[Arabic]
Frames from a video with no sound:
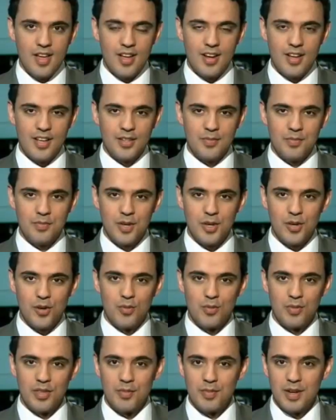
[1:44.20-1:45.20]
أهلا
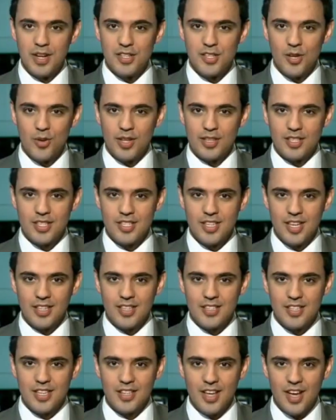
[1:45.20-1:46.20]
بكم ضمن الجولة
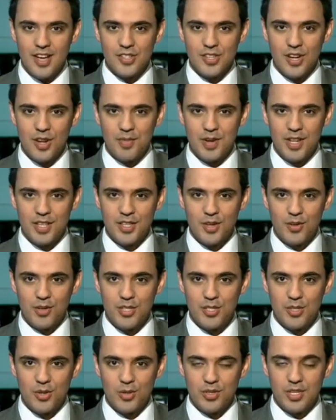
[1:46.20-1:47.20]
السادسة عشرة من
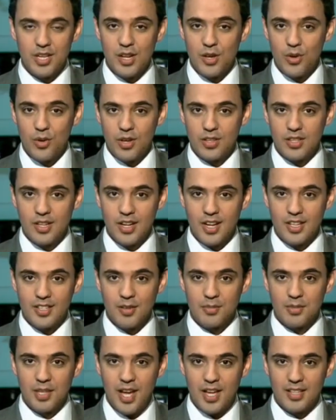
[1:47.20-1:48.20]
الدوري السعودي لكرة
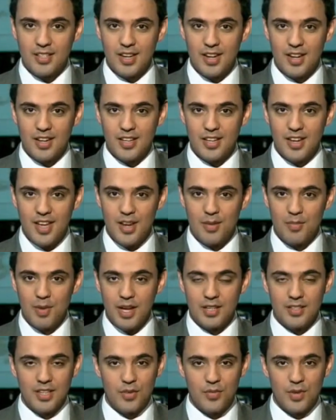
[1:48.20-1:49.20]
القدم تعادل الهلال
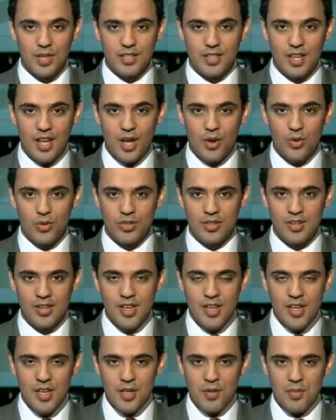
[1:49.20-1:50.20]
مع ضيفه التعاون
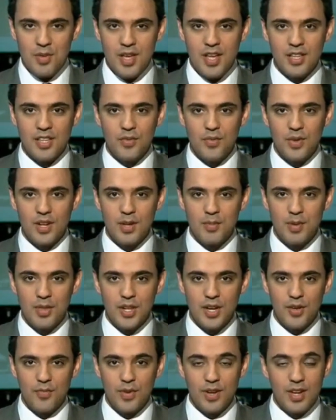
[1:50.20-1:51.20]
بهدف
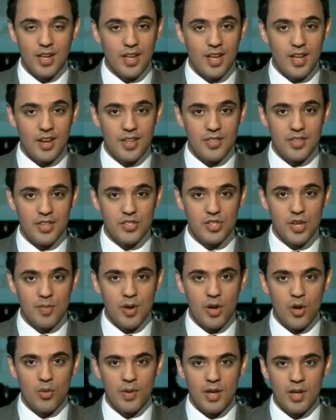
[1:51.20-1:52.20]
لمثله في اللقاء الذي
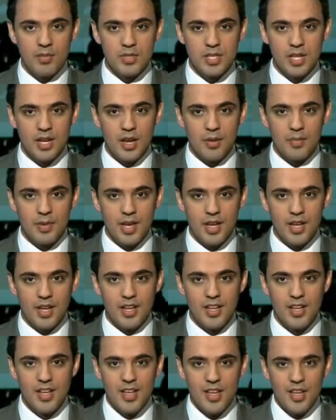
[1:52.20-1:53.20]
جمعهما أمس
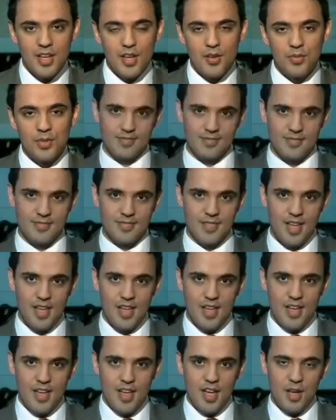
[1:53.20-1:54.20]
الأربعاء
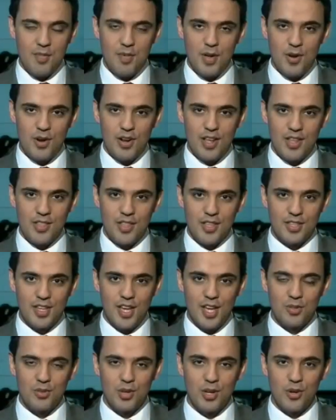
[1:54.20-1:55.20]
أخبار الرياض
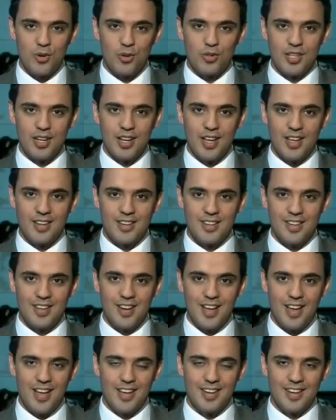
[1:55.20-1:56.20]
انتهت ونعود الآن إلى